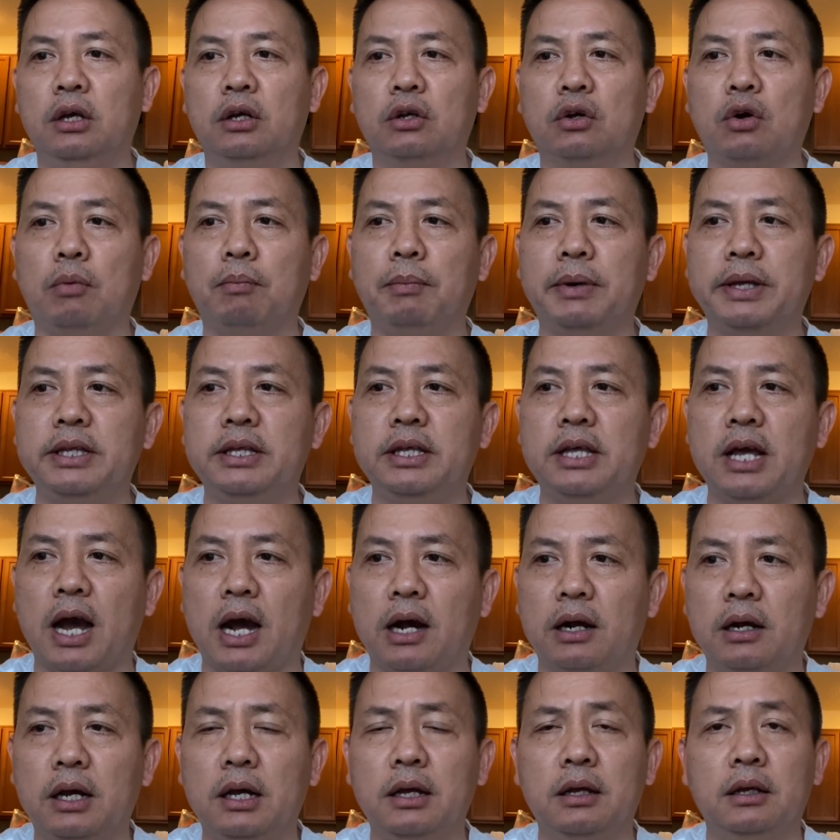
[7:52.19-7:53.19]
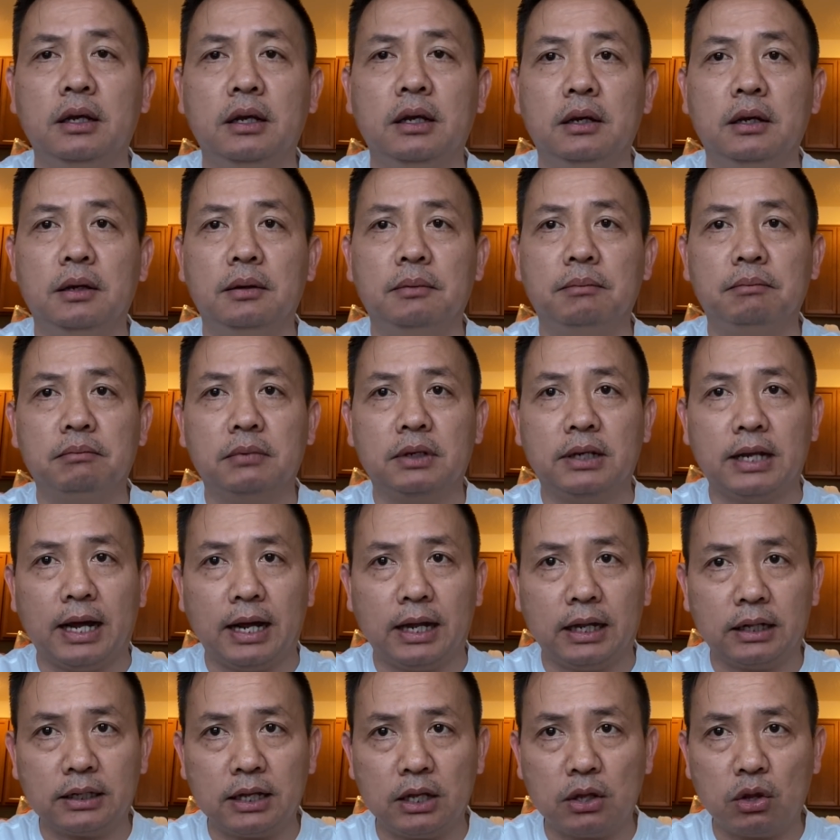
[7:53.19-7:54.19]
Còn bây giờ á,
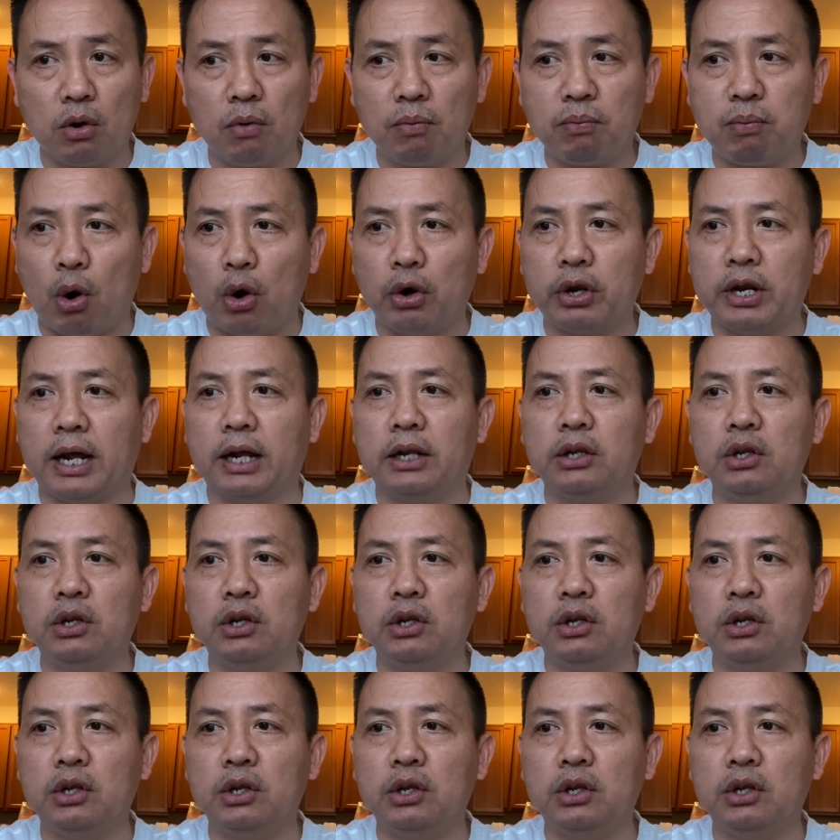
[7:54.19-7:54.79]
là cái số phone nè.